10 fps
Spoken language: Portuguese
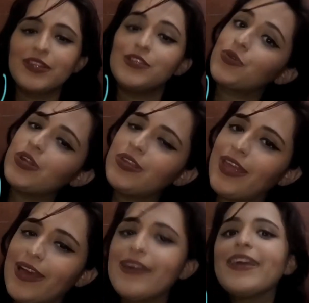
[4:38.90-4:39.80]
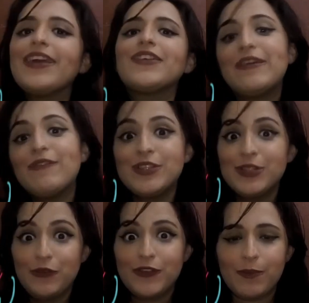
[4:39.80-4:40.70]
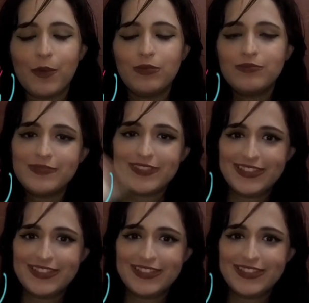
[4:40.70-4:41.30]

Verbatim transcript: Mas quando der, eu gravo de novo, tá bom?